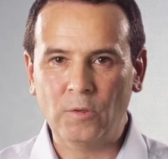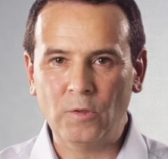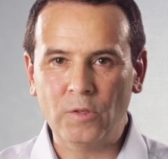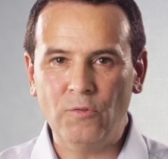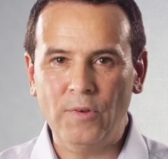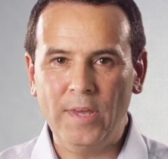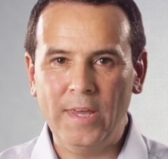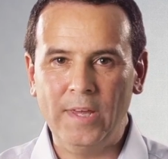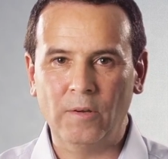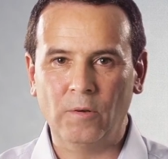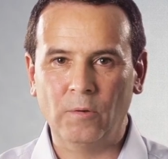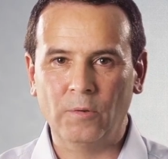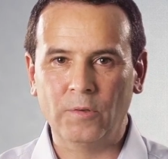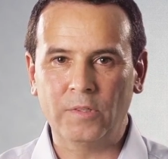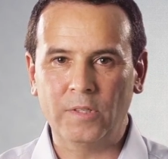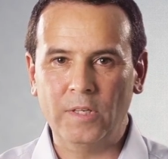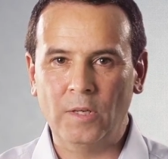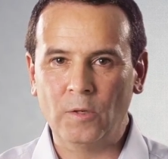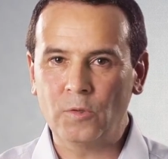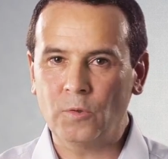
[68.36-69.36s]
dos
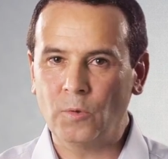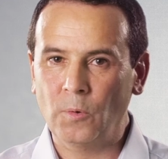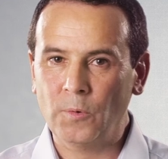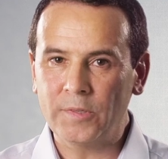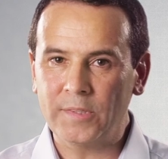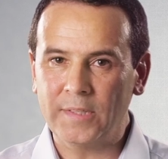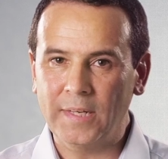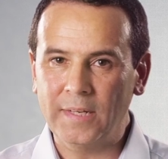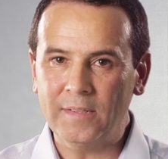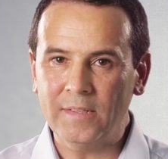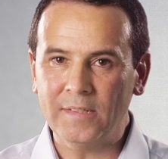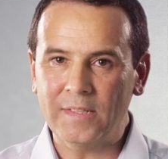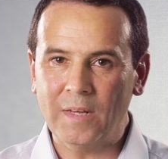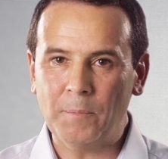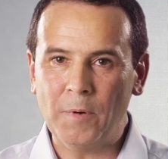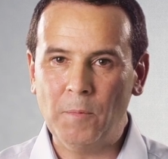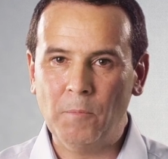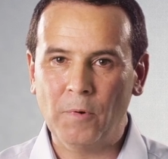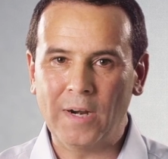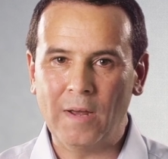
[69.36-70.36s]
veículos e os constantes
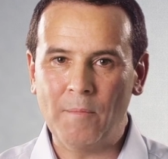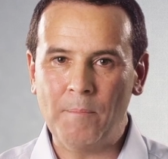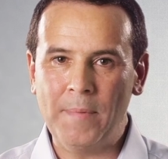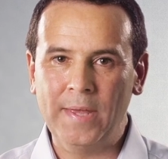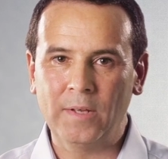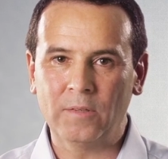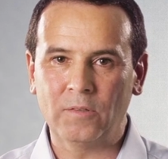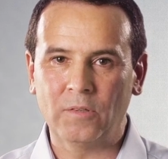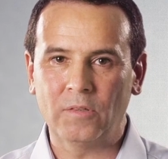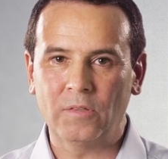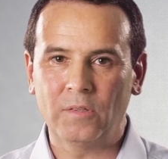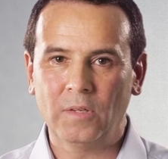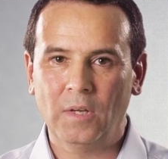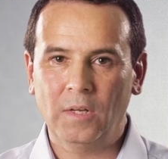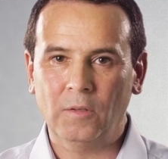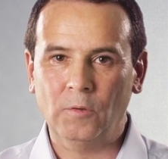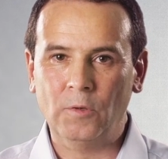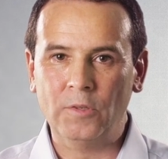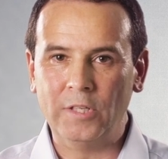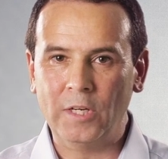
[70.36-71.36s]
aprimoramentos
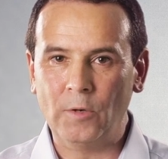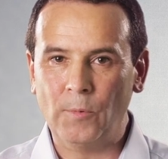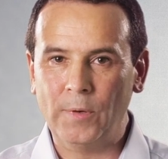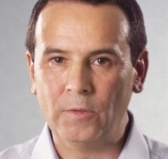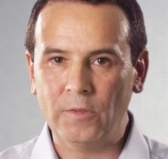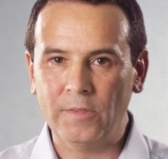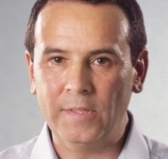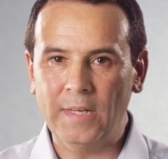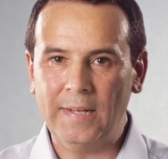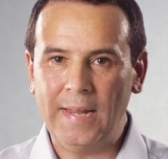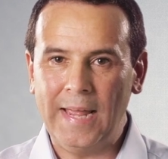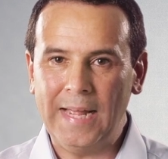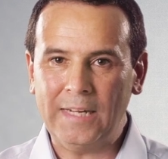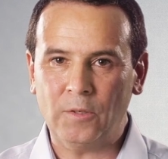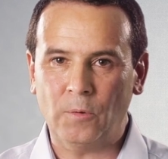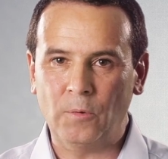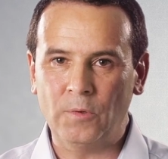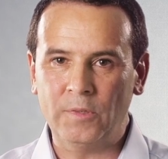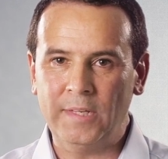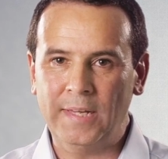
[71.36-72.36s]
nos circuitos
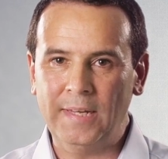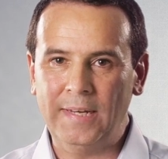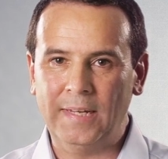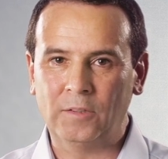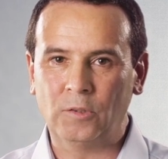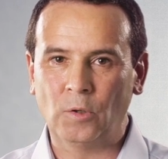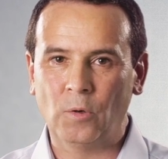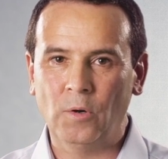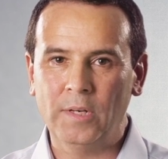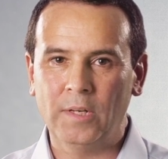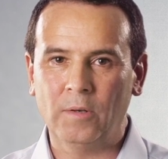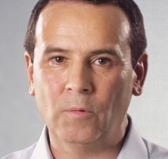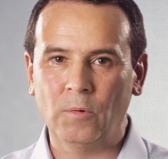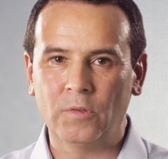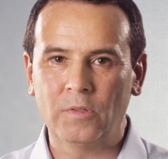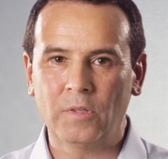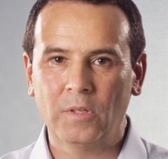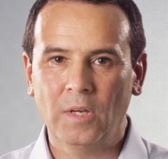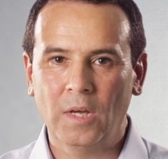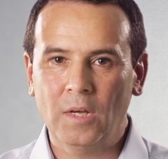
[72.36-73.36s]
elétricos e
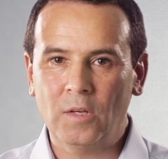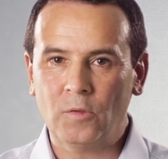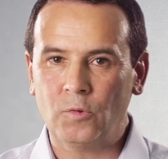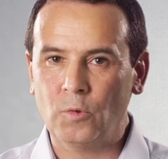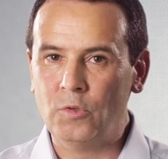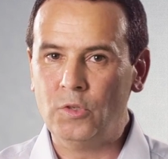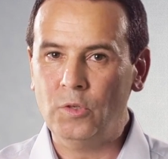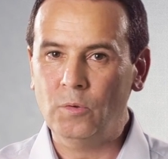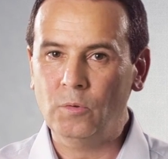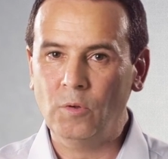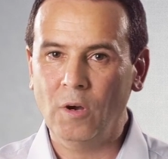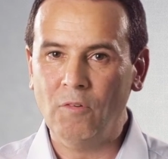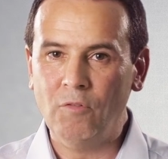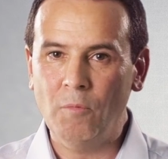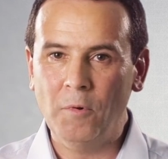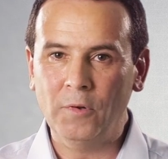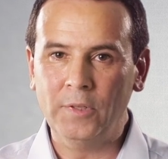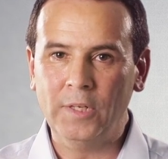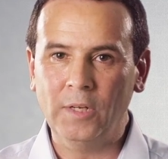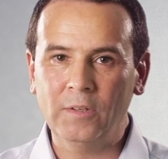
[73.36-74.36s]
eletrônicos, surgiu um novo
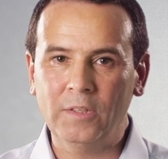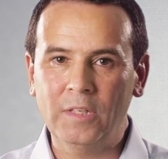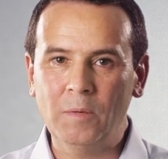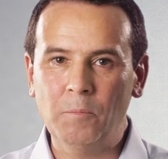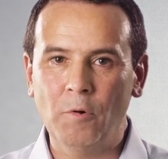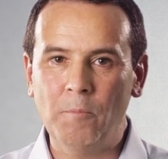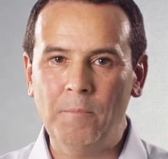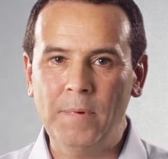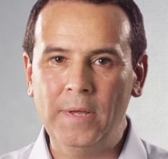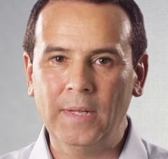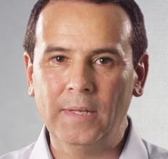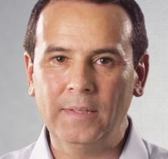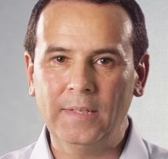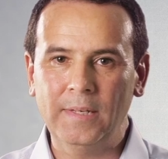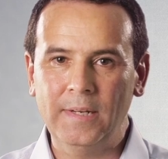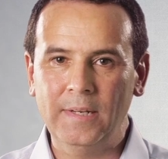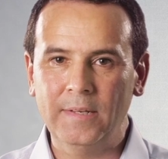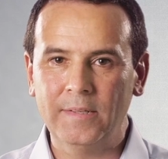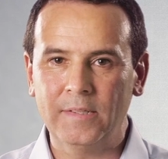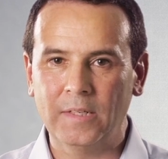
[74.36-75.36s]
modelo de bobina de
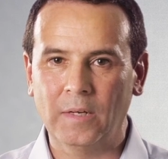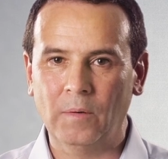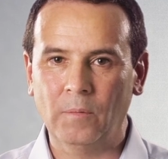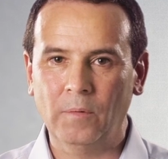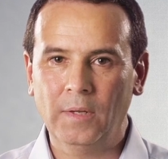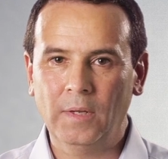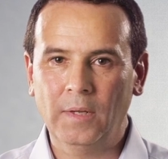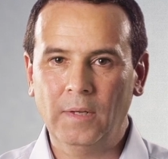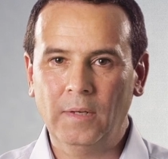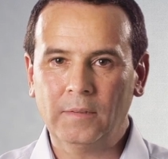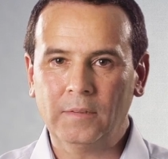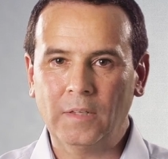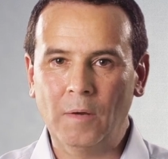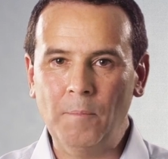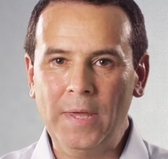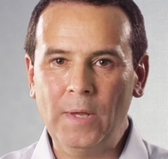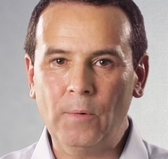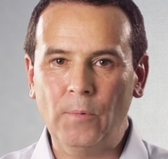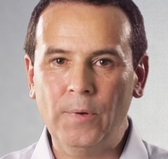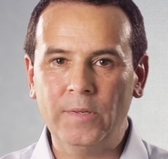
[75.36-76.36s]
ignição,
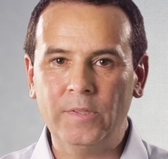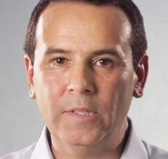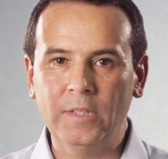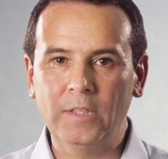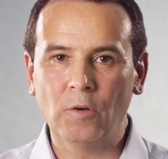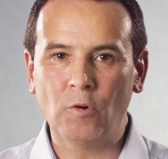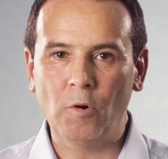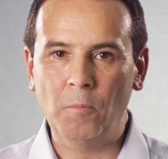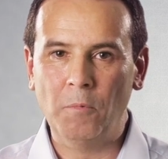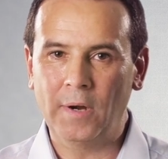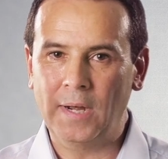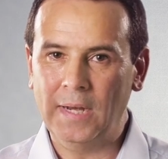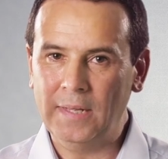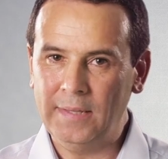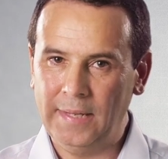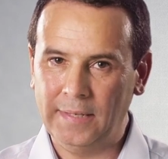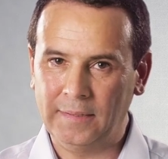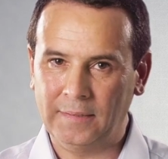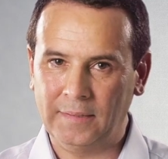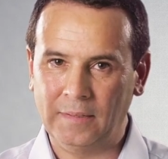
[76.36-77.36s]
também conhecida como
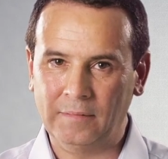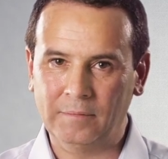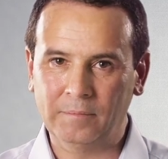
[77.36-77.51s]
caneta.